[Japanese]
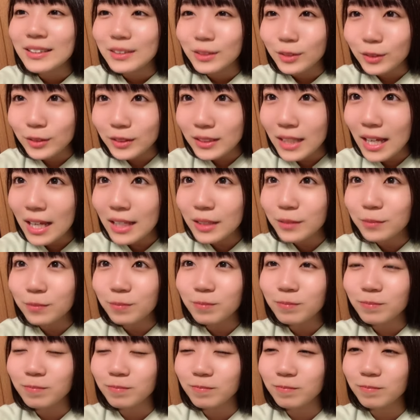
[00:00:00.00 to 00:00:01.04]
13位
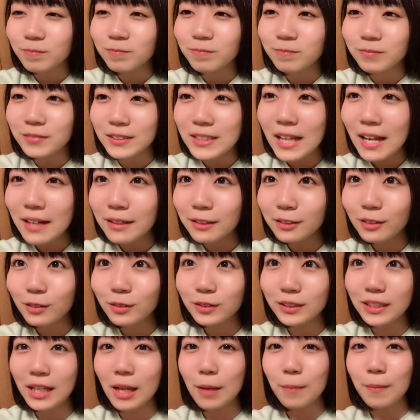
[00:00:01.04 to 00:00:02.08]
さんありがと
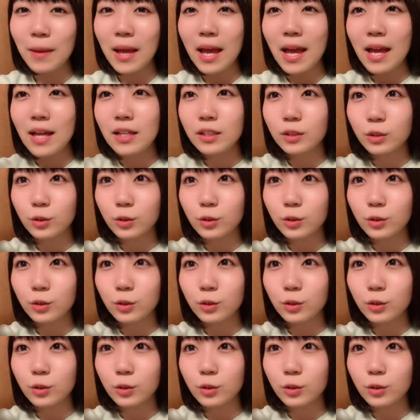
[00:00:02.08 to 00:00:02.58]
うございま